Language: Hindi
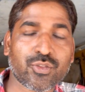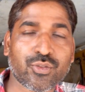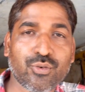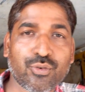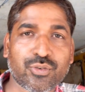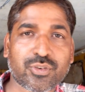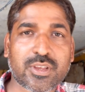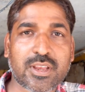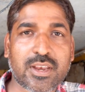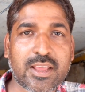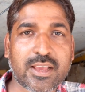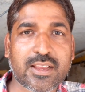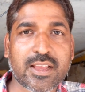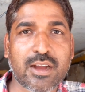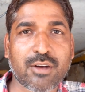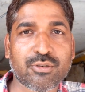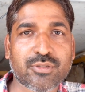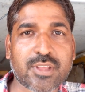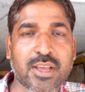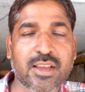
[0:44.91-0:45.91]
तो उसके लिए
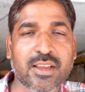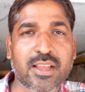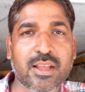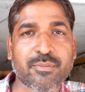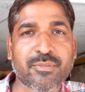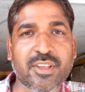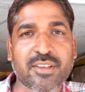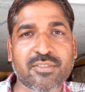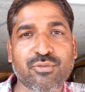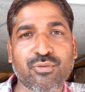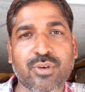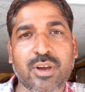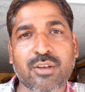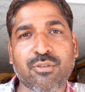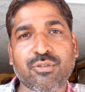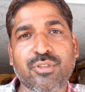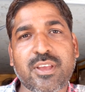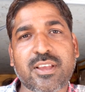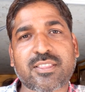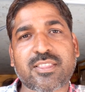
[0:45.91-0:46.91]
क्या होता है कि हम दस
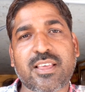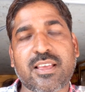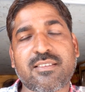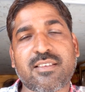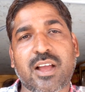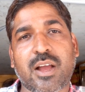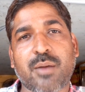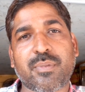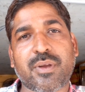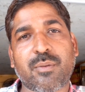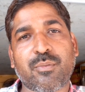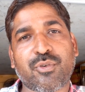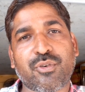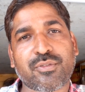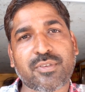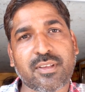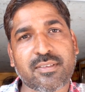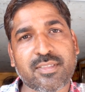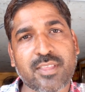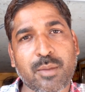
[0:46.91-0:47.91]
दुकानों देखते हैं जहाँ पर हमको
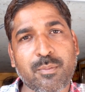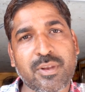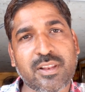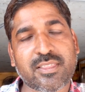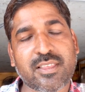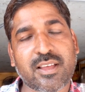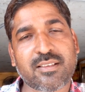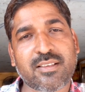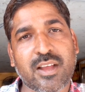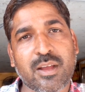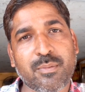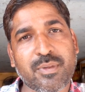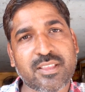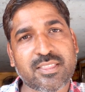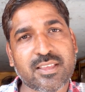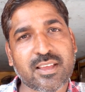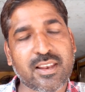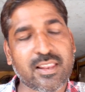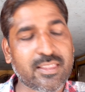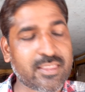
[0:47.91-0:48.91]
सस्ता मिलता है जहाँ
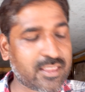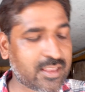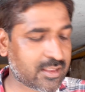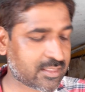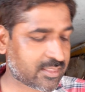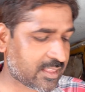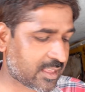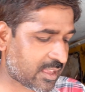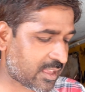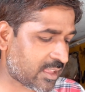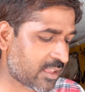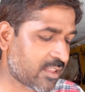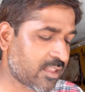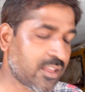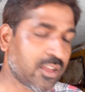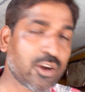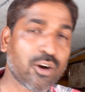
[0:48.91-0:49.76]
बेहतर देखते हैं